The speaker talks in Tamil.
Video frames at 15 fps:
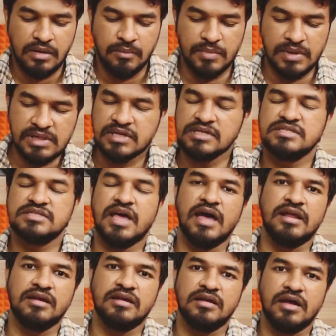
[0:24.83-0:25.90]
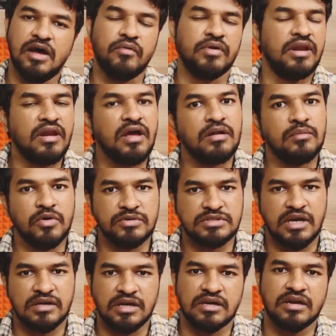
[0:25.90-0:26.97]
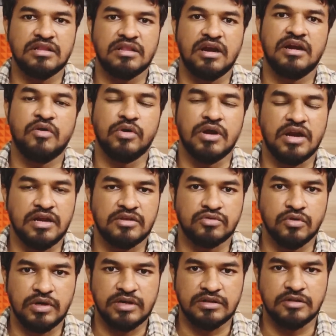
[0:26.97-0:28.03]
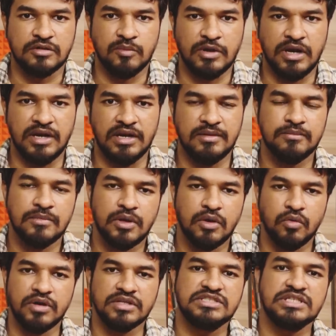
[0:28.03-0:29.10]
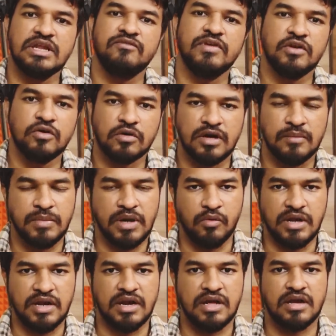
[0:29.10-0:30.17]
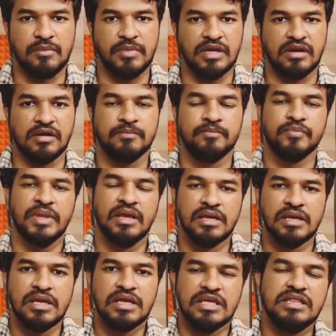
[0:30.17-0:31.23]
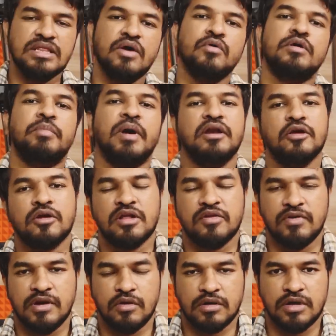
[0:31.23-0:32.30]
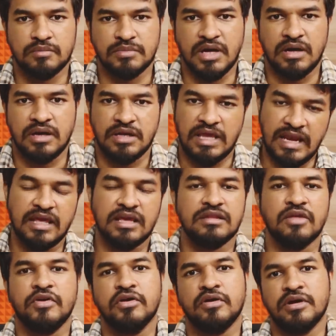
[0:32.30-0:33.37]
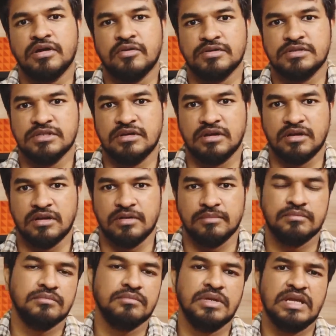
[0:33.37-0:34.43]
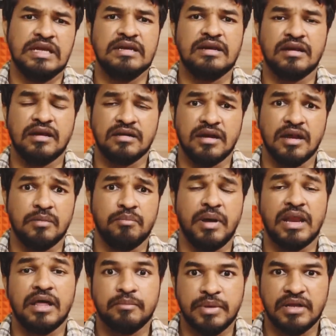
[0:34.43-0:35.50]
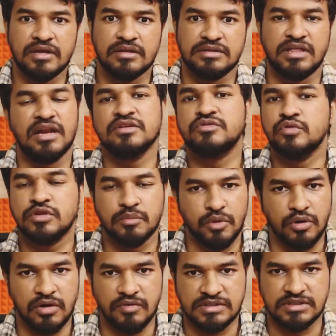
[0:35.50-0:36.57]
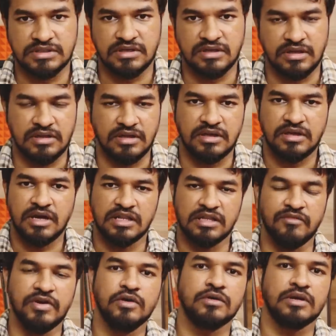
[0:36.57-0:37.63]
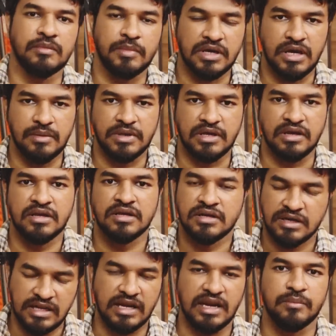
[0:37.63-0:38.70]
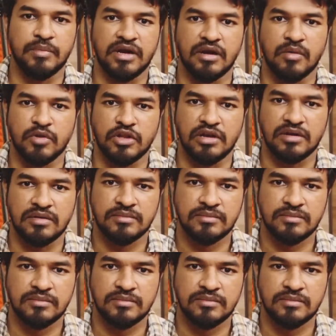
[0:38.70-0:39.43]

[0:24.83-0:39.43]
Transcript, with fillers: பில்கிஸ் யார் அவங்க என்ன அனுபவிச்சாங்கங்கிறதெல்லாம் நான் உங்ககிட்ட சொல்கிறதுக்கு முன்னாடி ஒரு சின்ன வீடியோ கிளிப் நான் உங்ககிட்ட காமிக்கிறேன் இந்த ஒரு பர்டிகுலர் வீடியோ கிளிப் தான் என்னை இந்த வீடியோ எடுக்க வச்சுட்ருக்கு இன்டர்நெட்டில் பல பேரை தலை சுற்றி போக வச்சுட்டு இருக்குது அந்த வீடியோ கிளிப்பை காமிக்கிறேன் நீங்களே பாருங்கள் முதல்ல